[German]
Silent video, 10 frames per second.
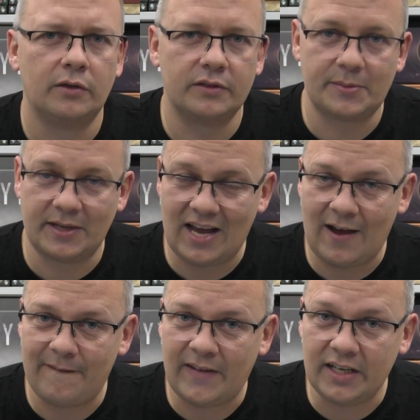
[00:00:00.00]
und zwar der
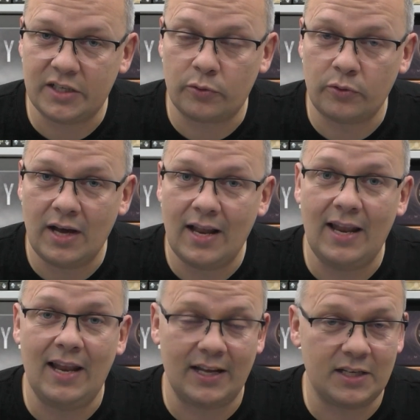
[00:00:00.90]
Erweiterung
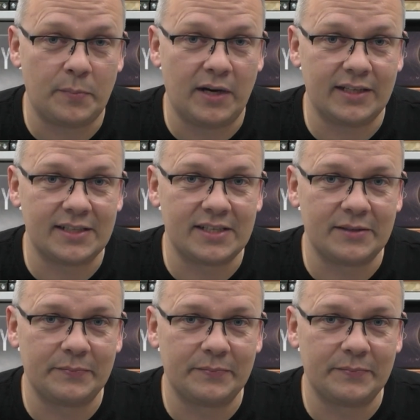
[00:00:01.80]
Landmarks.